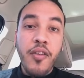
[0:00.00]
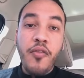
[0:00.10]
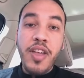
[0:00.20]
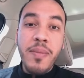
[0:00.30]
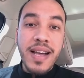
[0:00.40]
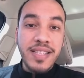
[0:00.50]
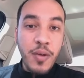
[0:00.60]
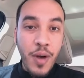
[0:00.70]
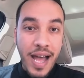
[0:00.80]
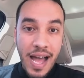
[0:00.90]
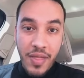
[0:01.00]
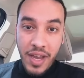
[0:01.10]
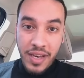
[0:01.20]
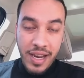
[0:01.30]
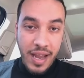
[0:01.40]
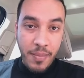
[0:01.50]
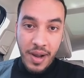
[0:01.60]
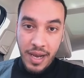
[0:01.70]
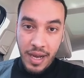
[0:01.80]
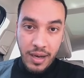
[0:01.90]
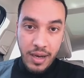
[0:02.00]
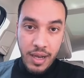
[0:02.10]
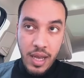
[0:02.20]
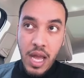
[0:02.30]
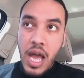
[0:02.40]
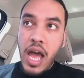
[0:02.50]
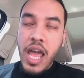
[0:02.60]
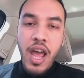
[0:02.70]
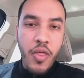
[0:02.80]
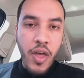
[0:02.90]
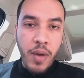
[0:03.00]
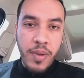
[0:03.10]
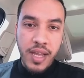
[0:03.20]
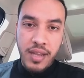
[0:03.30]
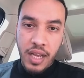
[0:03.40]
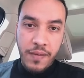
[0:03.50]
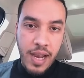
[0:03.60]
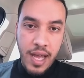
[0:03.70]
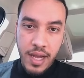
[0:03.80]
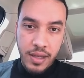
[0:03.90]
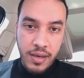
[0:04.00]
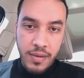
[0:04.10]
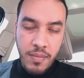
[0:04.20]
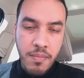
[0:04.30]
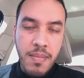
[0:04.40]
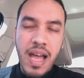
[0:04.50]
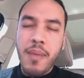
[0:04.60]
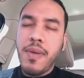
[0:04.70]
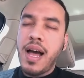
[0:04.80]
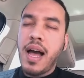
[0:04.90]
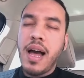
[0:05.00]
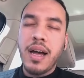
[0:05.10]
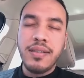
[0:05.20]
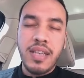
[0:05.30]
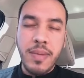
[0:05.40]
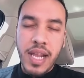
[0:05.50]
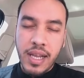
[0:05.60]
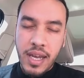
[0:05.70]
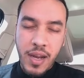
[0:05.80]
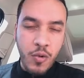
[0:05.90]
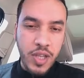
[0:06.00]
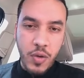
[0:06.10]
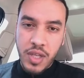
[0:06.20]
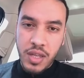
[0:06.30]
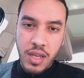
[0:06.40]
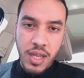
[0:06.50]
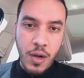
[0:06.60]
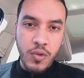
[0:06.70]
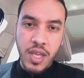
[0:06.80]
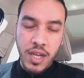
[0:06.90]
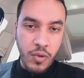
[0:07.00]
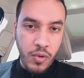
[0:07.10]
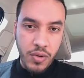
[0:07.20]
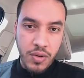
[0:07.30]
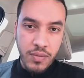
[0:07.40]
فيما سوى هذين الأمرين احذر من أن تكفل أحدا مهما أقسم لك أنه سيسدد أو سيحضر